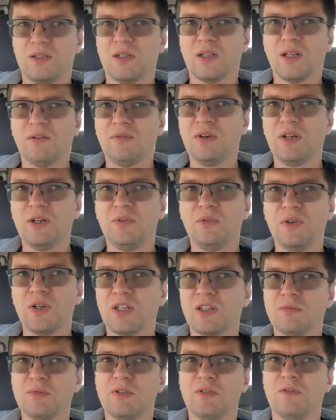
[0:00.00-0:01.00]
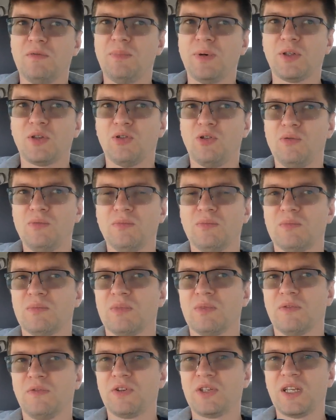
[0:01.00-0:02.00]
силовые ведомства,
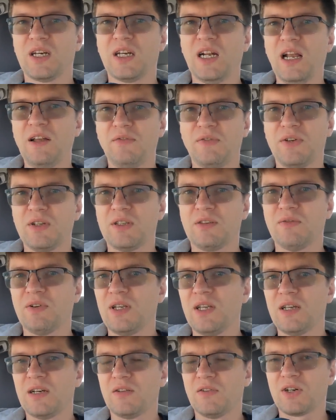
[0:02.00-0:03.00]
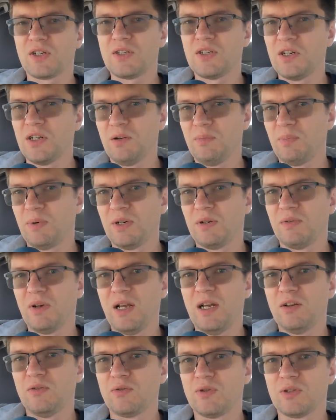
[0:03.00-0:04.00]
потом фотографии твоей квартиры
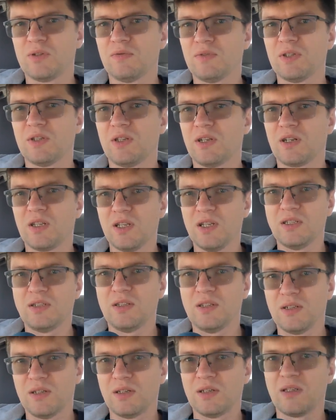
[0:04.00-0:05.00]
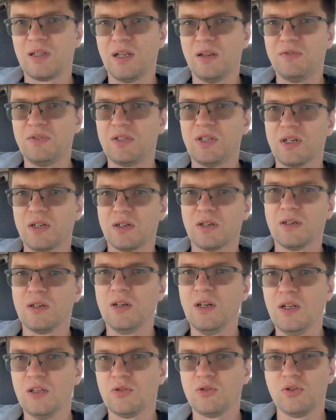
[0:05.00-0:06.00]
появляются в интернете для всех.
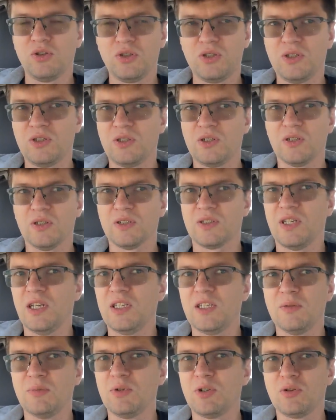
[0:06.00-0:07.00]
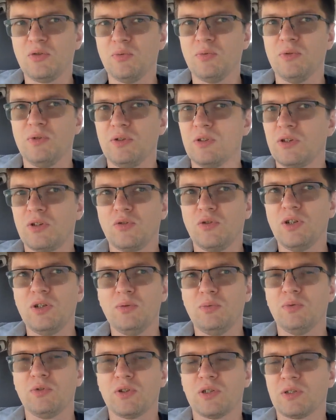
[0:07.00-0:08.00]
То есть э, с этим никто, никто
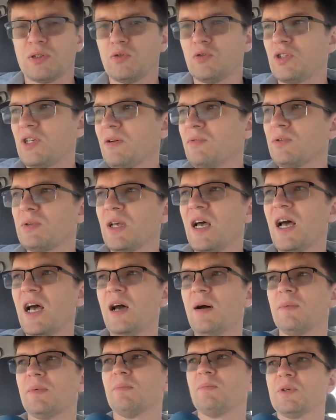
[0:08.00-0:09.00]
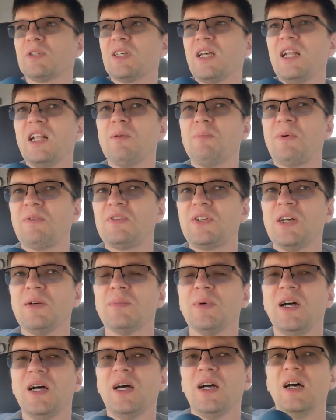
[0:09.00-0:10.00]
не будет... То есть я вот посмотрел по
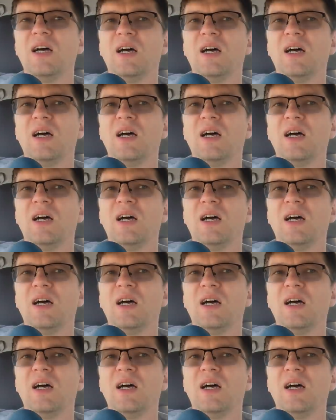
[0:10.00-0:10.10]
всем